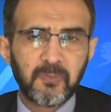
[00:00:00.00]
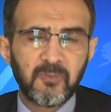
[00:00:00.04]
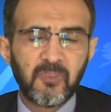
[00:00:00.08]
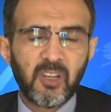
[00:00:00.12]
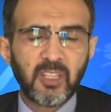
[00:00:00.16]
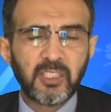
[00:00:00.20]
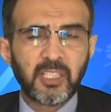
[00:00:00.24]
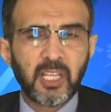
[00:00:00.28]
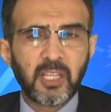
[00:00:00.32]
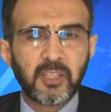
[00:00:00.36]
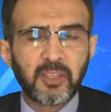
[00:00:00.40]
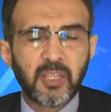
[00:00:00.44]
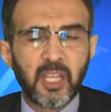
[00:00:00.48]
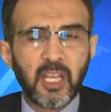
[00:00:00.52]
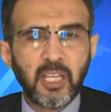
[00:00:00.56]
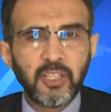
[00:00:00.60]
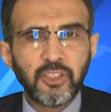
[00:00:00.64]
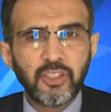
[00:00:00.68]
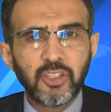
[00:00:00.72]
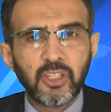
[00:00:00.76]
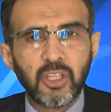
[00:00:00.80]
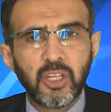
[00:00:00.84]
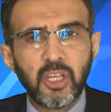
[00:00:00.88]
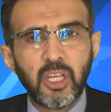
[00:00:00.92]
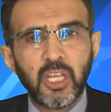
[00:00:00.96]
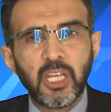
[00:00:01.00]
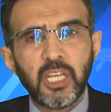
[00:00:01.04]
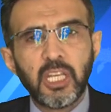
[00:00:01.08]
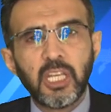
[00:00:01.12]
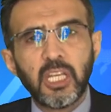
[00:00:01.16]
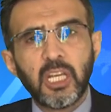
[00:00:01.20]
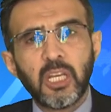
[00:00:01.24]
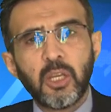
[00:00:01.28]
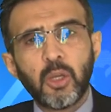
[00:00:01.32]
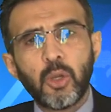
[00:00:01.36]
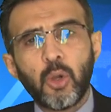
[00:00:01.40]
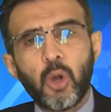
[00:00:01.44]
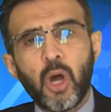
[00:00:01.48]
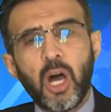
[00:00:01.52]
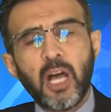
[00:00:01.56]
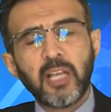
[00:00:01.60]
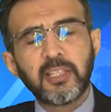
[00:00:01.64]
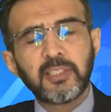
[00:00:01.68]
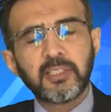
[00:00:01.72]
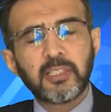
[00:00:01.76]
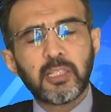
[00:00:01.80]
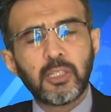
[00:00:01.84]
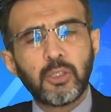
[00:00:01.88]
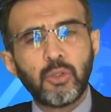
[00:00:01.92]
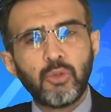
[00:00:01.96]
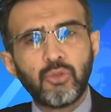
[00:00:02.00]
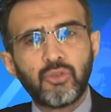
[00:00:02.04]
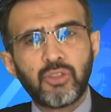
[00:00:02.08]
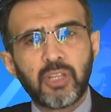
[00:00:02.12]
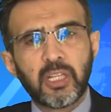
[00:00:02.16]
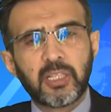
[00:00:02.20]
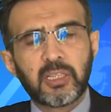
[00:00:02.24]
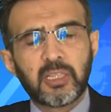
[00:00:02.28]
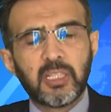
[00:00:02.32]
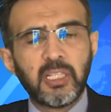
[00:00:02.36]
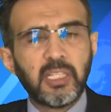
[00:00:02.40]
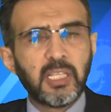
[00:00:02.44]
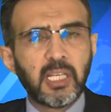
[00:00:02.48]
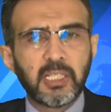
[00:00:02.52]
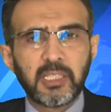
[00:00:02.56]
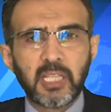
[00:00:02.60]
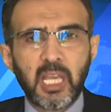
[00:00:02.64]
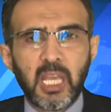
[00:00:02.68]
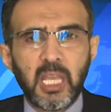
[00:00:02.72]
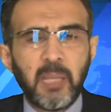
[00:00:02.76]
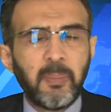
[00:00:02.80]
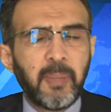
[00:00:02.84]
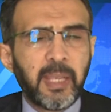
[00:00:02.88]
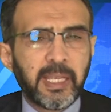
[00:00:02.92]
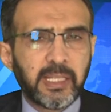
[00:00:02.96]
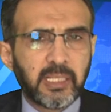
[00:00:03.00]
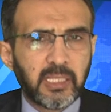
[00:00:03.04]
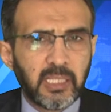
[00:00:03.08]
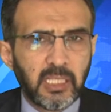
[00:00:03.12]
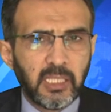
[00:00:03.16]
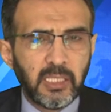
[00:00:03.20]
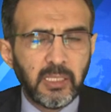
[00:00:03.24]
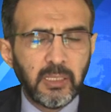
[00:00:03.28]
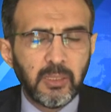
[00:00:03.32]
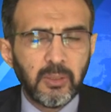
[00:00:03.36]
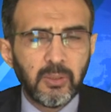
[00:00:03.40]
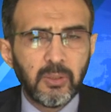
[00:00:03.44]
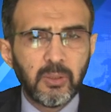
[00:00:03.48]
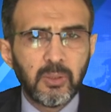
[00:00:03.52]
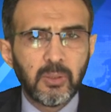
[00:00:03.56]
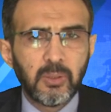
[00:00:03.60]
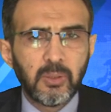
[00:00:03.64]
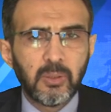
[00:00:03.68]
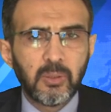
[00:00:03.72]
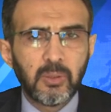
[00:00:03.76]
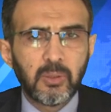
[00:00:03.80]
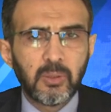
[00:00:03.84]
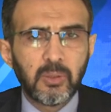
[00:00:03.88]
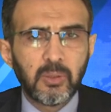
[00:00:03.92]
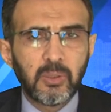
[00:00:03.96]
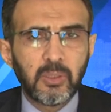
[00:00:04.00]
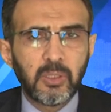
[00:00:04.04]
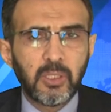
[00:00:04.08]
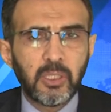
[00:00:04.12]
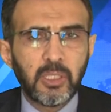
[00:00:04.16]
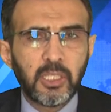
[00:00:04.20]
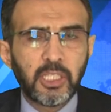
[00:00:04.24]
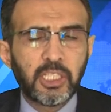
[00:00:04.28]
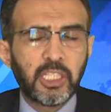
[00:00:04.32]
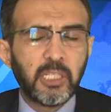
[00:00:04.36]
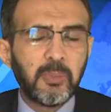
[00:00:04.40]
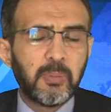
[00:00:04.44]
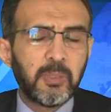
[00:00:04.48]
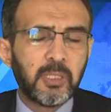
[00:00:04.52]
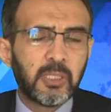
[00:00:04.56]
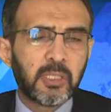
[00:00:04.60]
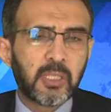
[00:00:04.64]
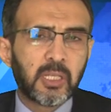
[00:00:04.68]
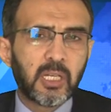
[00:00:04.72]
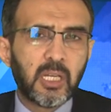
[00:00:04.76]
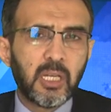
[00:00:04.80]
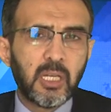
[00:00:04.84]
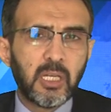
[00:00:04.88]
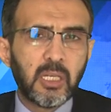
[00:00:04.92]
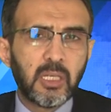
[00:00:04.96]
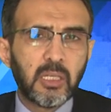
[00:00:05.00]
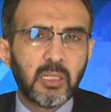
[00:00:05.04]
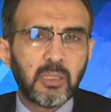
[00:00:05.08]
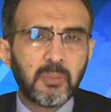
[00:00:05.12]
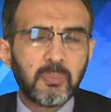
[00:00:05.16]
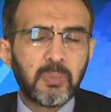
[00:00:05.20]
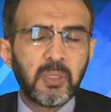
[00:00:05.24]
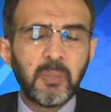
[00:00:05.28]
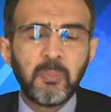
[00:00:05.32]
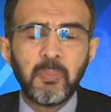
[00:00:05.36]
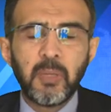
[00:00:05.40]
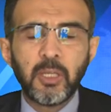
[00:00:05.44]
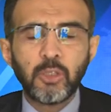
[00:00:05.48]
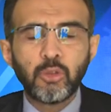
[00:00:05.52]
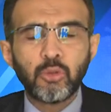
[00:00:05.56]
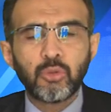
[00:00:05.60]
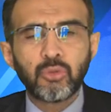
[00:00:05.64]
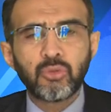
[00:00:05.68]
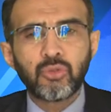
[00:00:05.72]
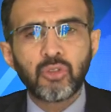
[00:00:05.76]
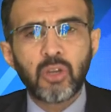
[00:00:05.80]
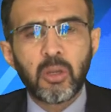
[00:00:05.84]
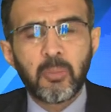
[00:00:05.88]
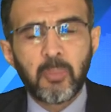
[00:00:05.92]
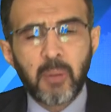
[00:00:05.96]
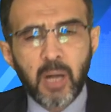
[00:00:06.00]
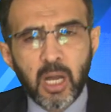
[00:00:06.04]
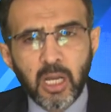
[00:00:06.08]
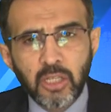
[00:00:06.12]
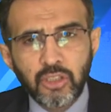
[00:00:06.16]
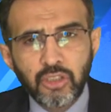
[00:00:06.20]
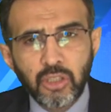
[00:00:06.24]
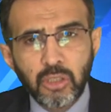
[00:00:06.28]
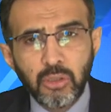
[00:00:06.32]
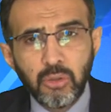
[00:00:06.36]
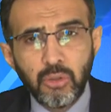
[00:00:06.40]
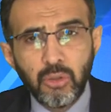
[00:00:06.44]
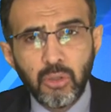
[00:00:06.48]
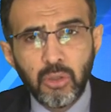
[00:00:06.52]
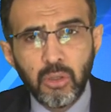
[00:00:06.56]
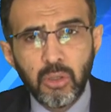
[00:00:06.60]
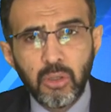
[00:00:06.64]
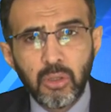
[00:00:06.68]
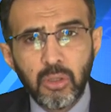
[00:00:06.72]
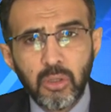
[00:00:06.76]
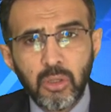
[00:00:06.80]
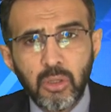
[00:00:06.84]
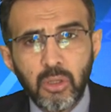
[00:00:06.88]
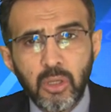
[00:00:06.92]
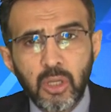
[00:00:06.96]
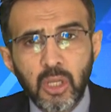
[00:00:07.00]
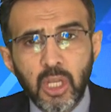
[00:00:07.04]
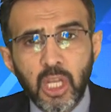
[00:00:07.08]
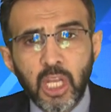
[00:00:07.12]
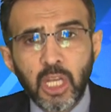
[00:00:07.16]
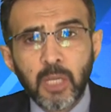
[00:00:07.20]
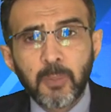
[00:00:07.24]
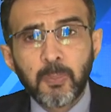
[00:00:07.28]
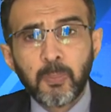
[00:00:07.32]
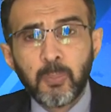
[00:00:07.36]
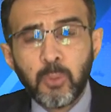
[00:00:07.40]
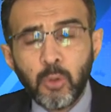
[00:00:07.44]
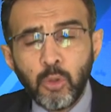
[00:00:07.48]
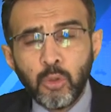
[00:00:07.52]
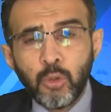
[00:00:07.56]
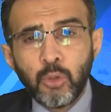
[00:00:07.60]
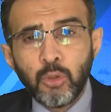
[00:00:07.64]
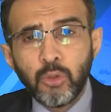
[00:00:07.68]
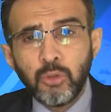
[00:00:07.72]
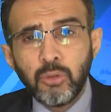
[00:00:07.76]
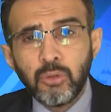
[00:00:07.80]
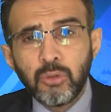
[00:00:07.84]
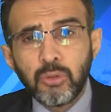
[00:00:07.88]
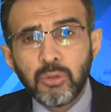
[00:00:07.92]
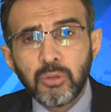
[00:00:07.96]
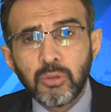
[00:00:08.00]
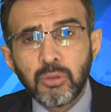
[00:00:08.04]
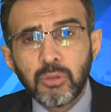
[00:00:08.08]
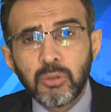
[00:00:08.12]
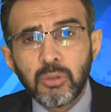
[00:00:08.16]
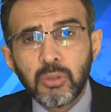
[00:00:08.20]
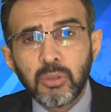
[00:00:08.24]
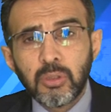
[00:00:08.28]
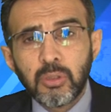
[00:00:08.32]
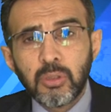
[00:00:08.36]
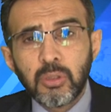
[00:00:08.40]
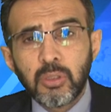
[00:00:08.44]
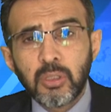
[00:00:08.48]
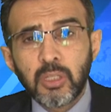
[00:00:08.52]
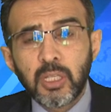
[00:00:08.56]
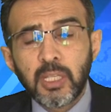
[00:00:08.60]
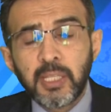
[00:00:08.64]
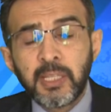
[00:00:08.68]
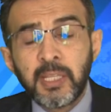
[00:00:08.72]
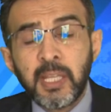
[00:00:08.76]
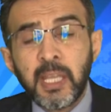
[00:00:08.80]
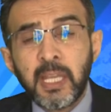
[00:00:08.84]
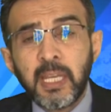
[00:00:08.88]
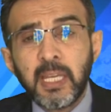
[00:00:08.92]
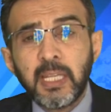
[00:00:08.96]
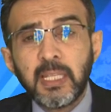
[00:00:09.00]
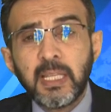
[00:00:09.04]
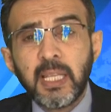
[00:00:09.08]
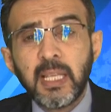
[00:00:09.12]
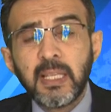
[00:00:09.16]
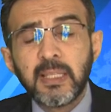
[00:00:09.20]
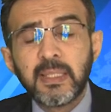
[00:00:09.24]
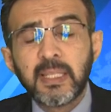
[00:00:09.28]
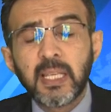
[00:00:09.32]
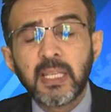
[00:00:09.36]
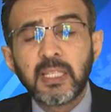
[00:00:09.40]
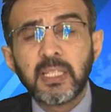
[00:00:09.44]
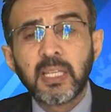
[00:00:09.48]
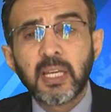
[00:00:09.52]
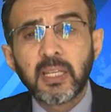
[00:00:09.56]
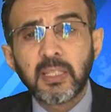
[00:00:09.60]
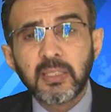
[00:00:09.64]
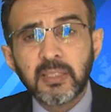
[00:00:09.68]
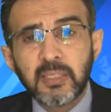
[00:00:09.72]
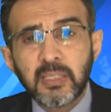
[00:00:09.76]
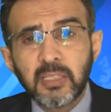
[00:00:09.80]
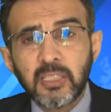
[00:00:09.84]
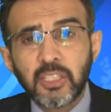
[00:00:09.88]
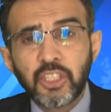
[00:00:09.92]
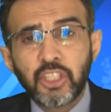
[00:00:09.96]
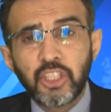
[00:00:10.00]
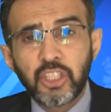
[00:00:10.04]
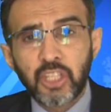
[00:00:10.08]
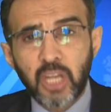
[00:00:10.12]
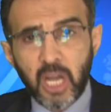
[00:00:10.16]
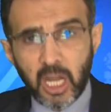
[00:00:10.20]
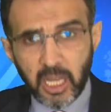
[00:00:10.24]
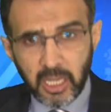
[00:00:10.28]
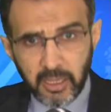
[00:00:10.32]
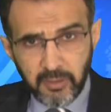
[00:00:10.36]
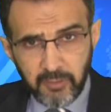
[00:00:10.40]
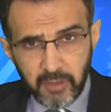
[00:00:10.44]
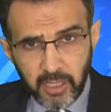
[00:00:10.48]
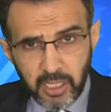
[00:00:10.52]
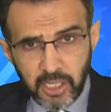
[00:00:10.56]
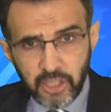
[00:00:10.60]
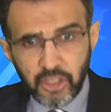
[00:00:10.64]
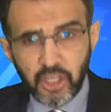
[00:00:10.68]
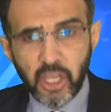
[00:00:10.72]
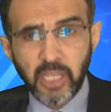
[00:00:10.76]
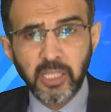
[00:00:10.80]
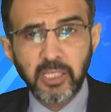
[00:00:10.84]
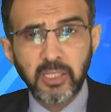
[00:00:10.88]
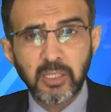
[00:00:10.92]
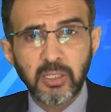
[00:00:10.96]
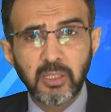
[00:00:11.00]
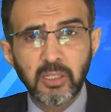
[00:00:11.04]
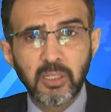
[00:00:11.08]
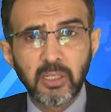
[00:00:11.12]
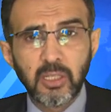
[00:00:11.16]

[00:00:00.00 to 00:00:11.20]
Vatandaş asgari ücretli ya da emekli 2000 lira 1500 lira maaş alıyor. Bunun neredeyse yarısını kiraya verecek.